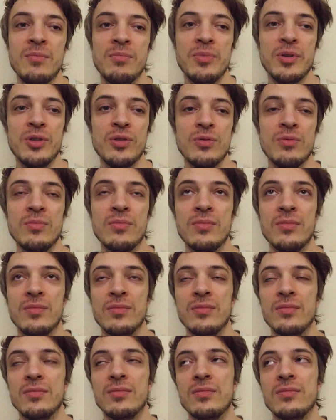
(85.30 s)

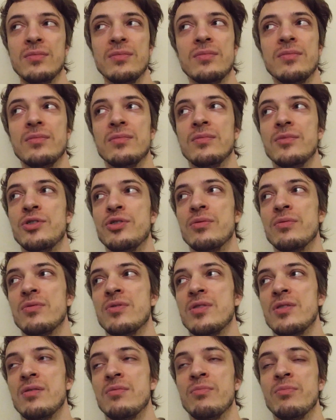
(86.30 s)
Потом еще вот
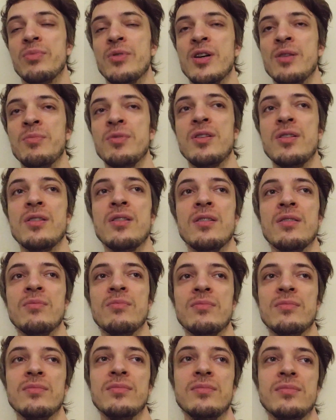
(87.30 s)
с этим
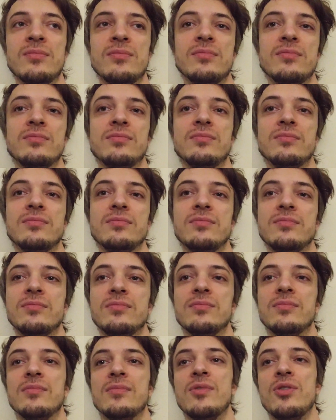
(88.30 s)
памятником
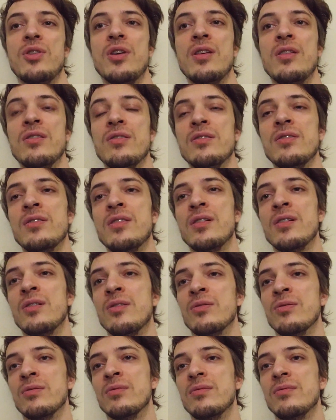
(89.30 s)
но я не
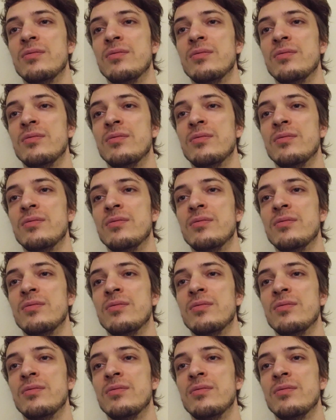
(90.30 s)
знаю.